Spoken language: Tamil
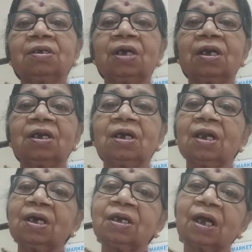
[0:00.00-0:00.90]
தயிர்
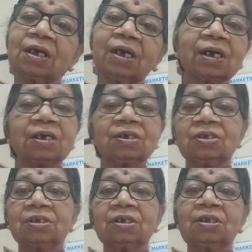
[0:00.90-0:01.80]
எல்லாம் நிறைய
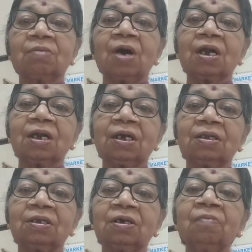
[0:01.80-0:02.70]
கிடச்சிது அந்த
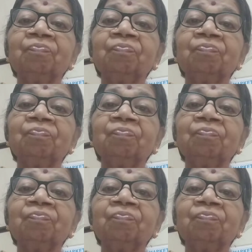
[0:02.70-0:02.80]
மாட்டிலேருந்து